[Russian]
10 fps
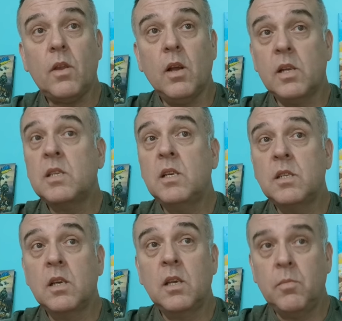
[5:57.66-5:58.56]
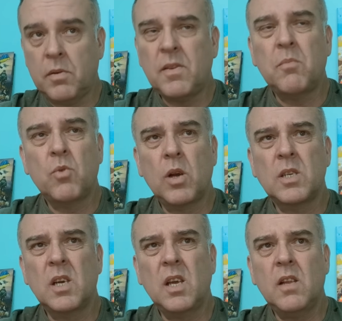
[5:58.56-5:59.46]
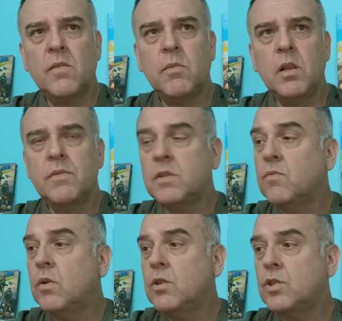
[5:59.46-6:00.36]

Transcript: различных типов, там много шахедов было, всего